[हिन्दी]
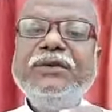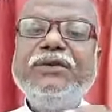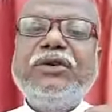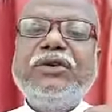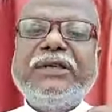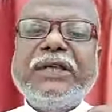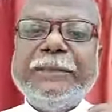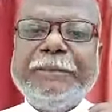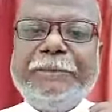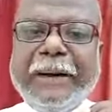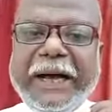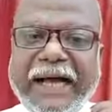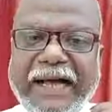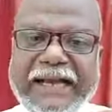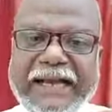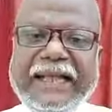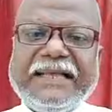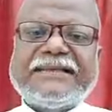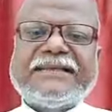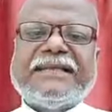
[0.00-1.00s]
क्योंकि
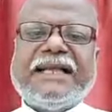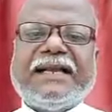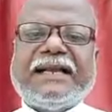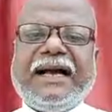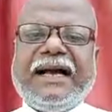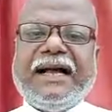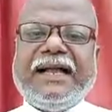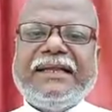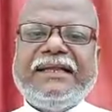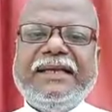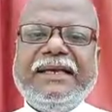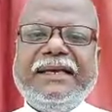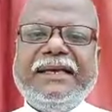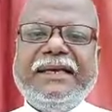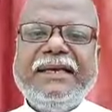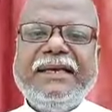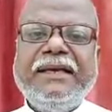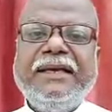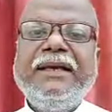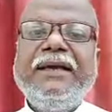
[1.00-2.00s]
भारत सरकार ने
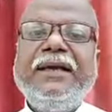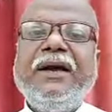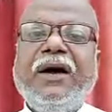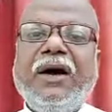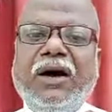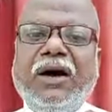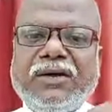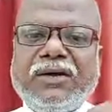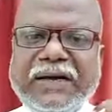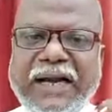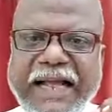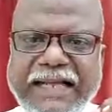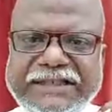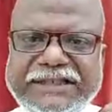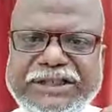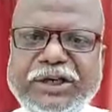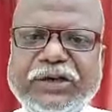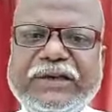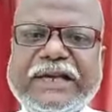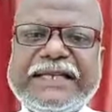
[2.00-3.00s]
और
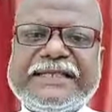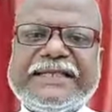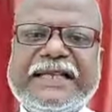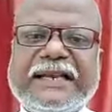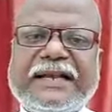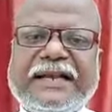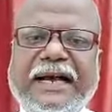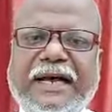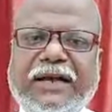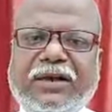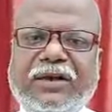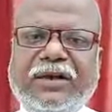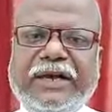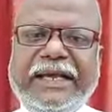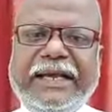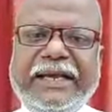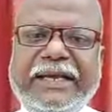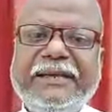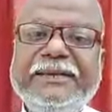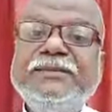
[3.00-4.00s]
राज्यों के सरकारों
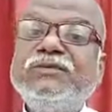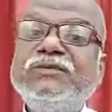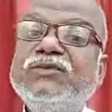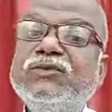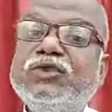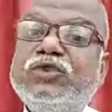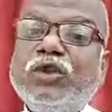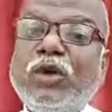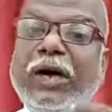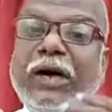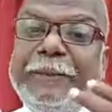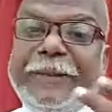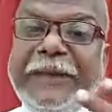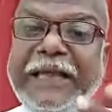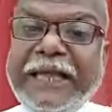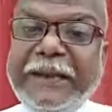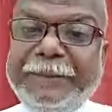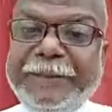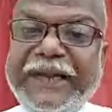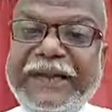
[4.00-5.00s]
ने जो
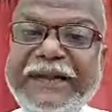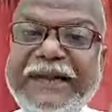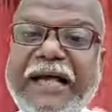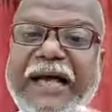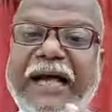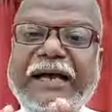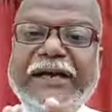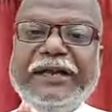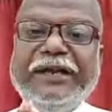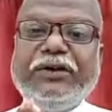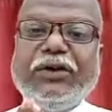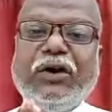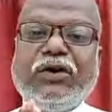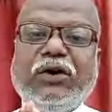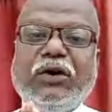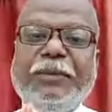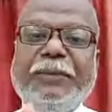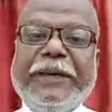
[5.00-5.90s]
अपने अपने नागरिकों को